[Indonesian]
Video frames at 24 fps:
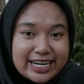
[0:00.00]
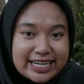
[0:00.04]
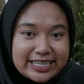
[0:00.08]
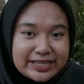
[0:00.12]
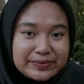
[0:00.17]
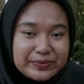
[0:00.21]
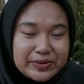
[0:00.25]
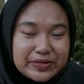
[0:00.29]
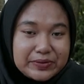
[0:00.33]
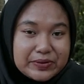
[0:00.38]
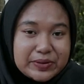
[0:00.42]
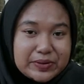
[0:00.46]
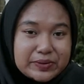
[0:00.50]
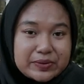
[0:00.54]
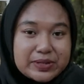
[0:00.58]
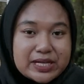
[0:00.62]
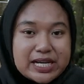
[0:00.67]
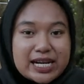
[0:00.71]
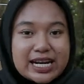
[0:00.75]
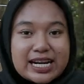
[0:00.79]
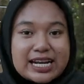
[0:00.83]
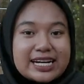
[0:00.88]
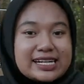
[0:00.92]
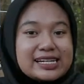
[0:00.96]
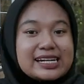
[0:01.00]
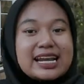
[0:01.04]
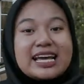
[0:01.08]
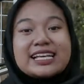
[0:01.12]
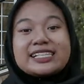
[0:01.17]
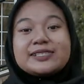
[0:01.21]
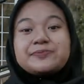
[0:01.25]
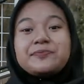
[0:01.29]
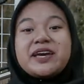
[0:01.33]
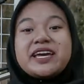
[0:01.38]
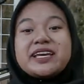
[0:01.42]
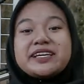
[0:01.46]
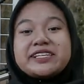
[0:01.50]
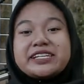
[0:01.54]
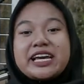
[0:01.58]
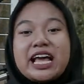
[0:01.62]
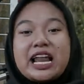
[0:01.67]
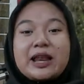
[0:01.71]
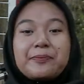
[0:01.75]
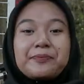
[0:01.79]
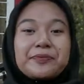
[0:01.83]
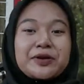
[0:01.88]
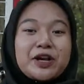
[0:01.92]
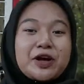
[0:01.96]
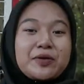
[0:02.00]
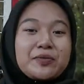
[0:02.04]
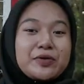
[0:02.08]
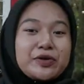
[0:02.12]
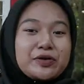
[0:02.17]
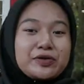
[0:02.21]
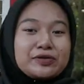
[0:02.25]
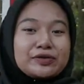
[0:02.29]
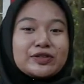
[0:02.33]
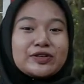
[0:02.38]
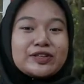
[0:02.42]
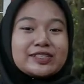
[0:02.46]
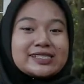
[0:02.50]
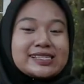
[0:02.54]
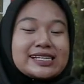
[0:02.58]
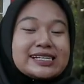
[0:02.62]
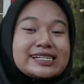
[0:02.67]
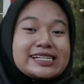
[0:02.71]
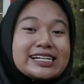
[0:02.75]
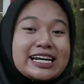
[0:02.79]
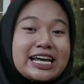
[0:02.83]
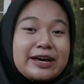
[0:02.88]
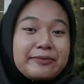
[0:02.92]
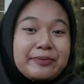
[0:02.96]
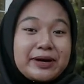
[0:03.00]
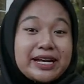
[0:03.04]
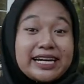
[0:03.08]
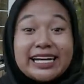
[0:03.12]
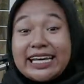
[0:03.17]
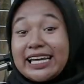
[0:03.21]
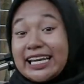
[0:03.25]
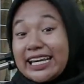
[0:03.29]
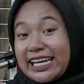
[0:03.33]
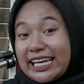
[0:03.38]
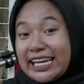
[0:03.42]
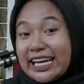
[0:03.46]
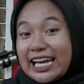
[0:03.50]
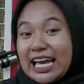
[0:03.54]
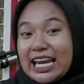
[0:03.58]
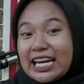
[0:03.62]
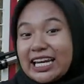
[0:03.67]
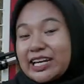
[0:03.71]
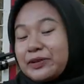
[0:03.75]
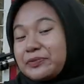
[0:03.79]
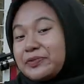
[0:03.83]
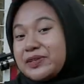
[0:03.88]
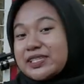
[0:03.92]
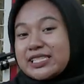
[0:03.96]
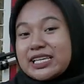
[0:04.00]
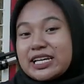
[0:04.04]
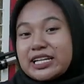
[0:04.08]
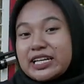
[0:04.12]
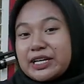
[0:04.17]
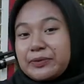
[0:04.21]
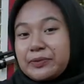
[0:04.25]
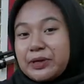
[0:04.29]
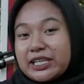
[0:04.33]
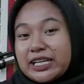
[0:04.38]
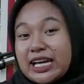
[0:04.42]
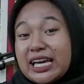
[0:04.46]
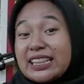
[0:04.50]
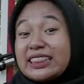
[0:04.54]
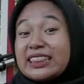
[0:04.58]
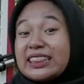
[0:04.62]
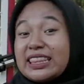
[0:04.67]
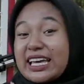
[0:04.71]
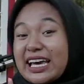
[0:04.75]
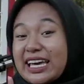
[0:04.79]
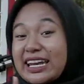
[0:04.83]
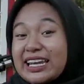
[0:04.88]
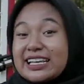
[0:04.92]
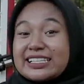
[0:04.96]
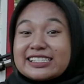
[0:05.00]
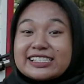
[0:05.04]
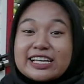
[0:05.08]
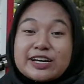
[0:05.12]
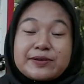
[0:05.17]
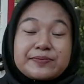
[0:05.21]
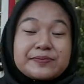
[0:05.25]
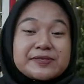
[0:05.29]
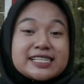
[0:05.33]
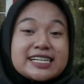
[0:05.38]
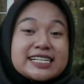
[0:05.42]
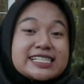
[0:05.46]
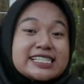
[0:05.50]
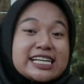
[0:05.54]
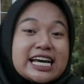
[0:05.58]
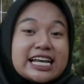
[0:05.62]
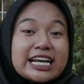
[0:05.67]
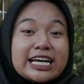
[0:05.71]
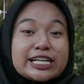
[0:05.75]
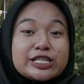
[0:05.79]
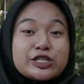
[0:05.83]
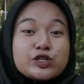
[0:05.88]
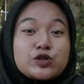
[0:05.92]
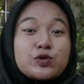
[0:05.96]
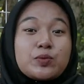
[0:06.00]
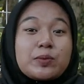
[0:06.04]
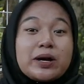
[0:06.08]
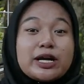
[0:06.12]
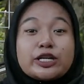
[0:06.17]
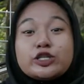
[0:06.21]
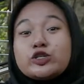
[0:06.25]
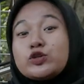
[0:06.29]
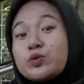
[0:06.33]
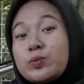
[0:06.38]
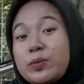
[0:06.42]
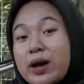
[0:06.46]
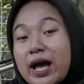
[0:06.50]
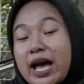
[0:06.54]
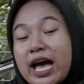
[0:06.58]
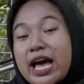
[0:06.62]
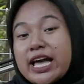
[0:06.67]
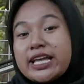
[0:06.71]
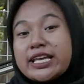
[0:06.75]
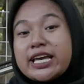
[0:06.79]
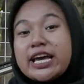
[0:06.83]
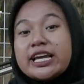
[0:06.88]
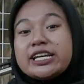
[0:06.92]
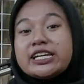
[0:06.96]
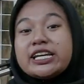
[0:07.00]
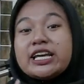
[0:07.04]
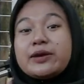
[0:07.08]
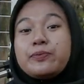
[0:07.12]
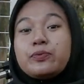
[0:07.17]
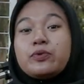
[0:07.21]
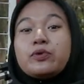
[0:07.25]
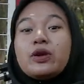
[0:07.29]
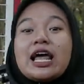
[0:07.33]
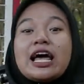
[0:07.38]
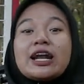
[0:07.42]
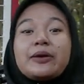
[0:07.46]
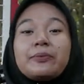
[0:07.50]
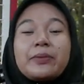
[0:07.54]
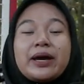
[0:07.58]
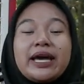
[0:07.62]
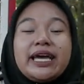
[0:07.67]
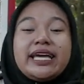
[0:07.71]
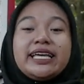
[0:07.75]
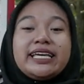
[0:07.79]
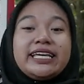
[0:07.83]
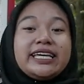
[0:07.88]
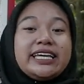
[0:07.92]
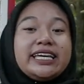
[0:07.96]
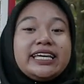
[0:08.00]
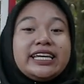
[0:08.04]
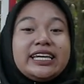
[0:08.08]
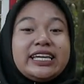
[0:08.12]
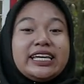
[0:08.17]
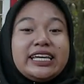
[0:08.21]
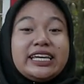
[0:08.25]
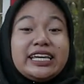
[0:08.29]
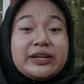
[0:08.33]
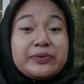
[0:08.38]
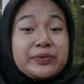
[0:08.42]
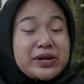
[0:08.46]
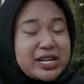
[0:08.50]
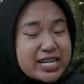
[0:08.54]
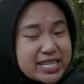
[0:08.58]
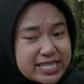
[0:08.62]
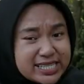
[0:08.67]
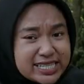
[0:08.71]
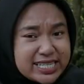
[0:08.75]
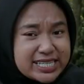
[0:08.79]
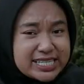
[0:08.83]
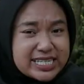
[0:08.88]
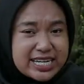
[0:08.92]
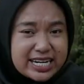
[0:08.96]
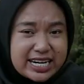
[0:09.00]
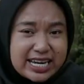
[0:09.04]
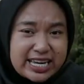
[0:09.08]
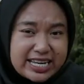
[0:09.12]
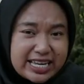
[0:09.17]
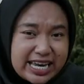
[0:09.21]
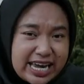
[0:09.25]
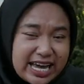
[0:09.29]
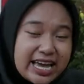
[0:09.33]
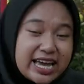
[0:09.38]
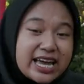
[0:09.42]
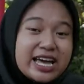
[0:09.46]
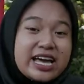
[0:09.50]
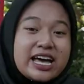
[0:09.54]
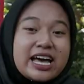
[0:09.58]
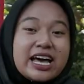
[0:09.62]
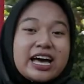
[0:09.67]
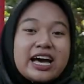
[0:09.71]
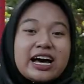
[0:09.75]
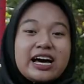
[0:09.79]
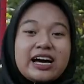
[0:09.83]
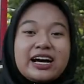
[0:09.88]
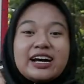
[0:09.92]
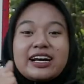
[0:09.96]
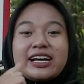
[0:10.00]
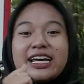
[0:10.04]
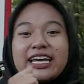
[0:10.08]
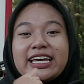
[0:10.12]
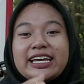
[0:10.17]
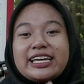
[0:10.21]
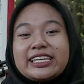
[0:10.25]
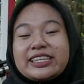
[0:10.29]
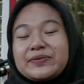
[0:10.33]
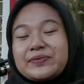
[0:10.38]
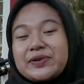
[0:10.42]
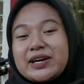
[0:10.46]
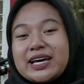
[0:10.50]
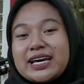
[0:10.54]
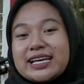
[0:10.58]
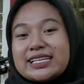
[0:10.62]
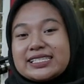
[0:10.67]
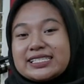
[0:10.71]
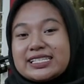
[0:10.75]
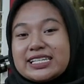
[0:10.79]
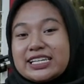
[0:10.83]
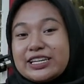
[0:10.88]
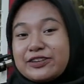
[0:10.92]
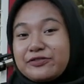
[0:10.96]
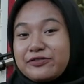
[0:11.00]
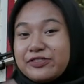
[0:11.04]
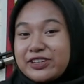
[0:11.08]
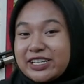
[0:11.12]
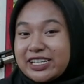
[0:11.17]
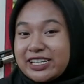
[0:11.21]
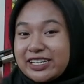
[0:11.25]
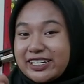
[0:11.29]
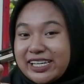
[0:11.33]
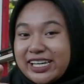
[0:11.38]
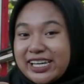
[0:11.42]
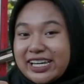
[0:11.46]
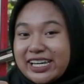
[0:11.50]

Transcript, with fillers: Oke ya, teman-teman bediler, nah spesial promo untuk senapan ini kalian bisa dapatkan teleskop secara cuma-cuma hanya di bulan Mei ini. Gimana sih caranya? Oke kita bahas di video